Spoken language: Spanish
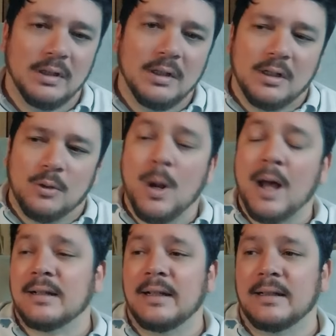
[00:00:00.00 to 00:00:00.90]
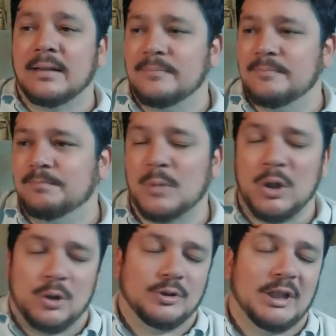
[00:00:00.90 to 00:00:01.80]
Warner
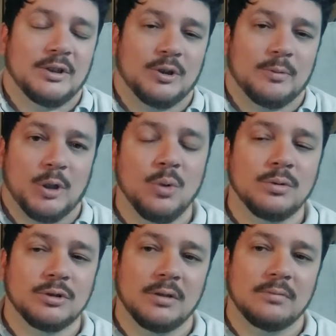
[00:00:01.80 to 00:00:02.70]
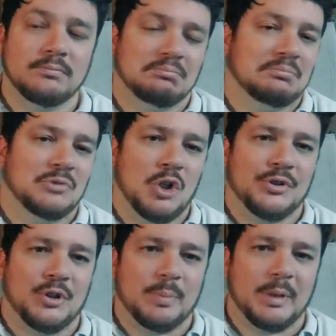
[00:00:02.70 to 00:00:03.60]
boicoteando otro producto no es
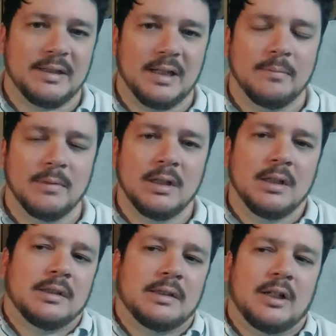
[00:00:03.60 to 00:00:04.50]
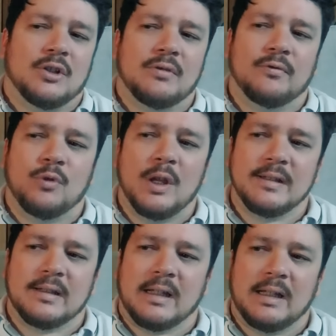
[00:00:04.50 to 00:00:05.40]
sorpresa. Si los
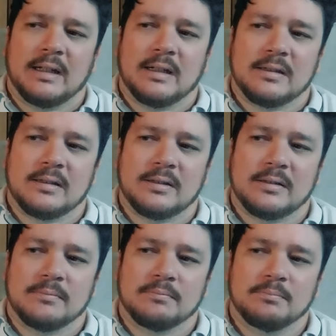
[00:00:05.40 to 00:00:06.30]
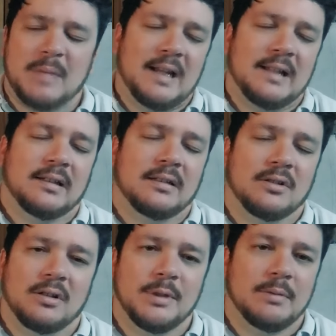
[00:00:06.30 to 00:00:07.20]
influencers van a decir todo
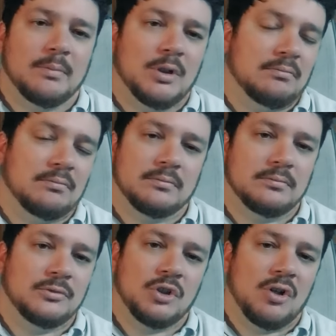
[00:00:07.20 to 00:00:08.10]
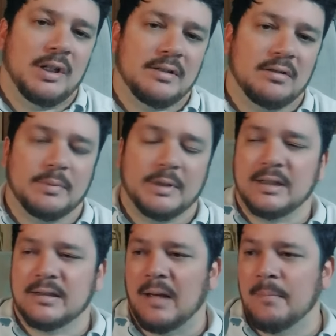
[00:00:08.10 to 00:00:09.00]
lo mismo, no es
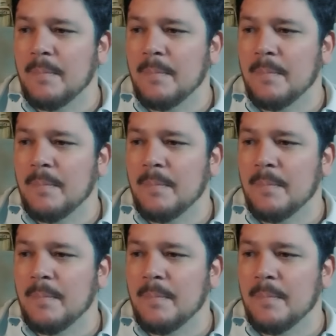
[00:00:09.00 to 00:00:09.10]
sorpresa.